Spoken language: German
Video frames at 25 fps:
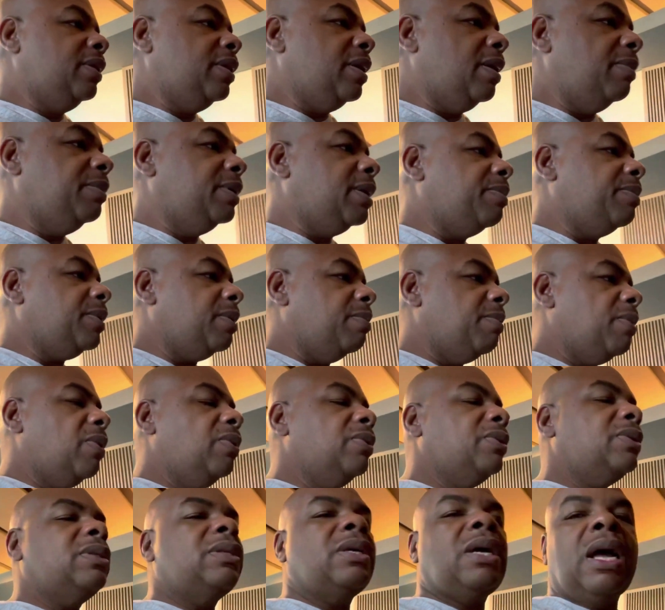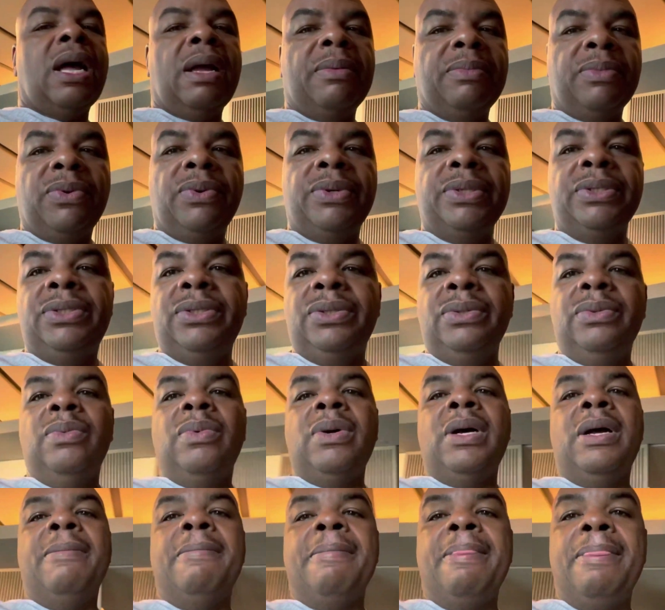den werden wir durchnehmen in der
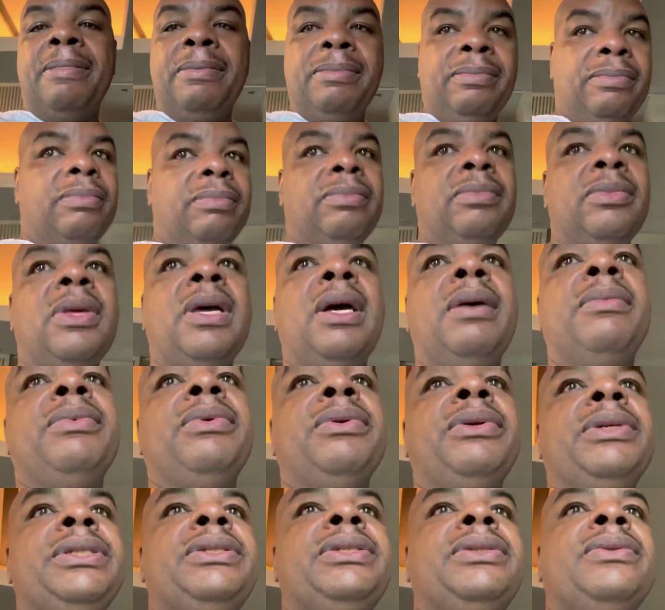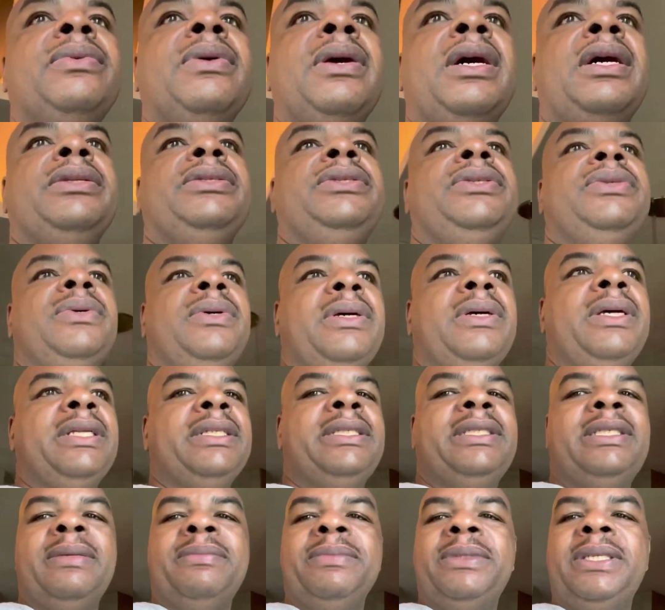nächsten Sendung und dann werde ich technische
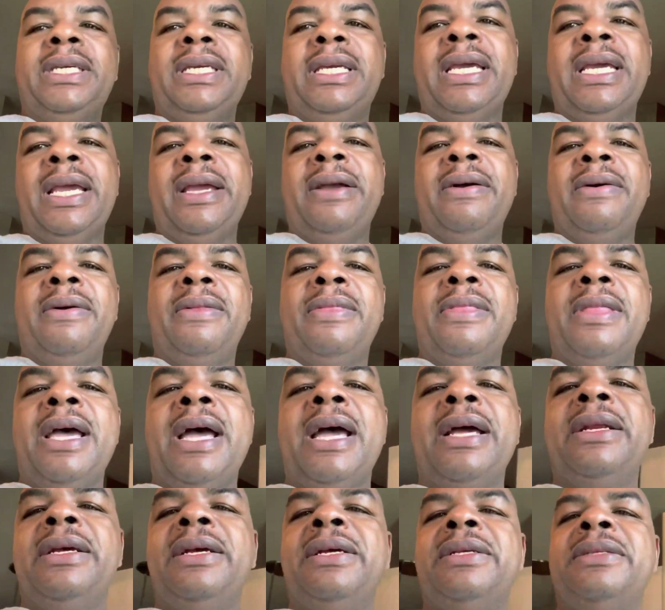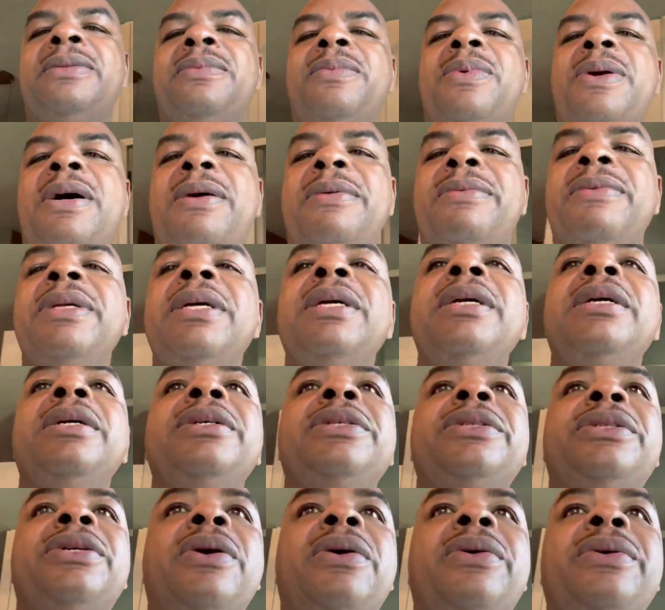Analysen auf deinen Altcoin machen.
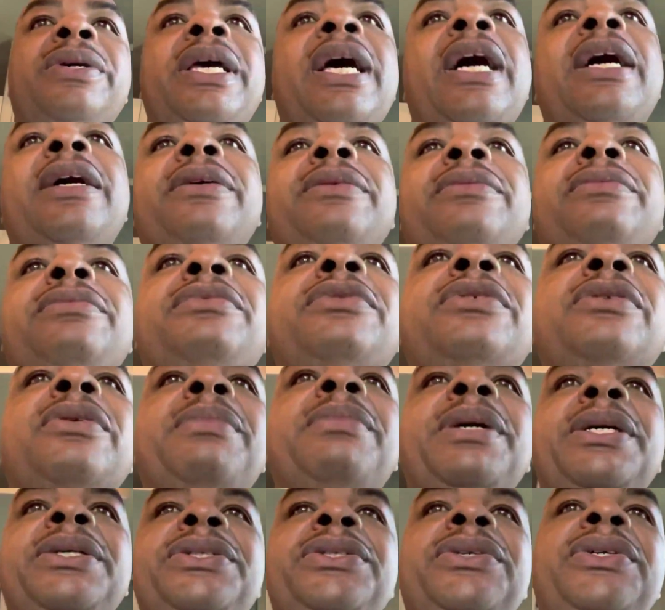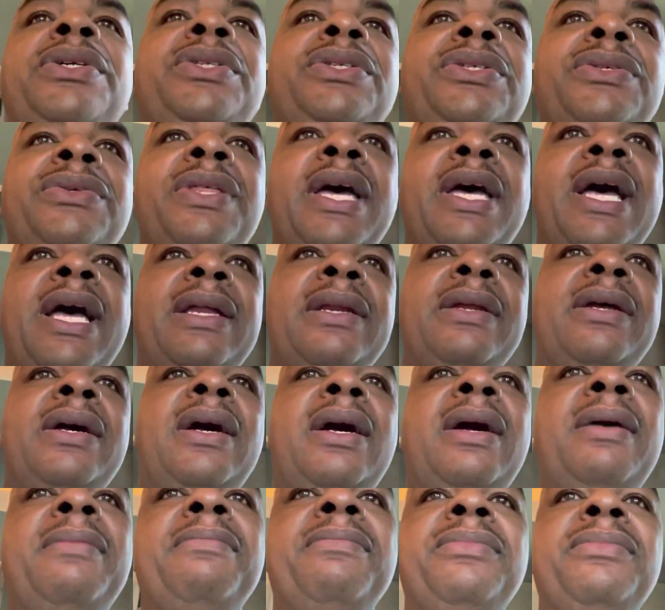Also ja, macht sicher, dass ihr
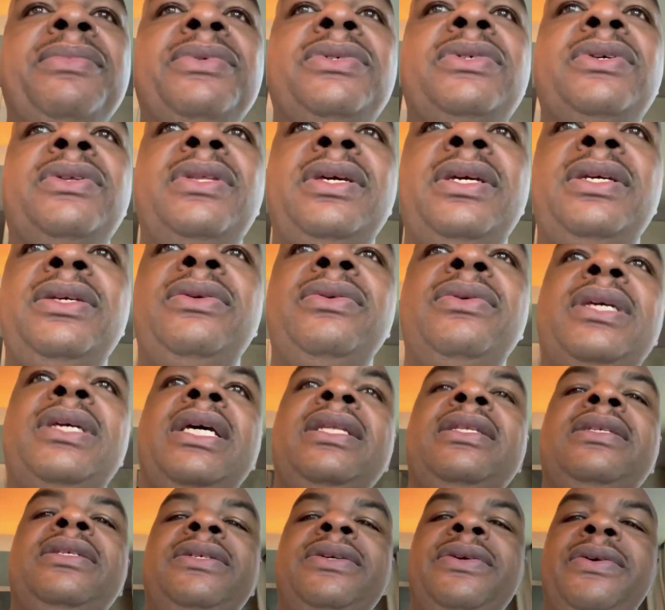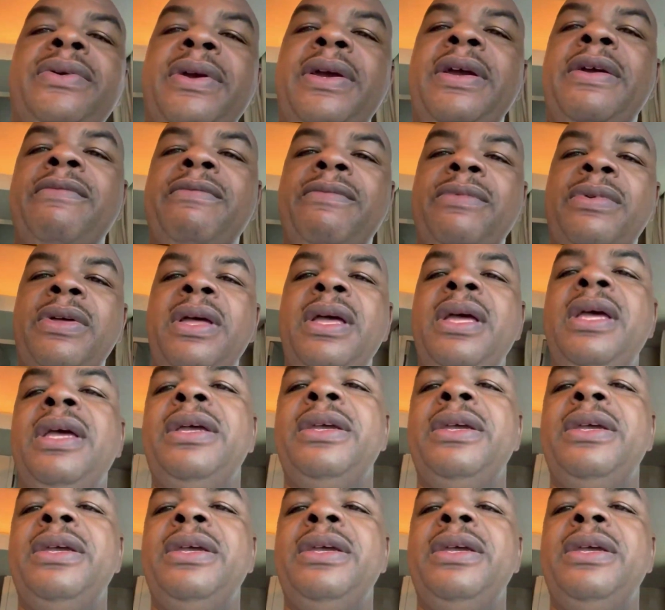das tut, sodass ihr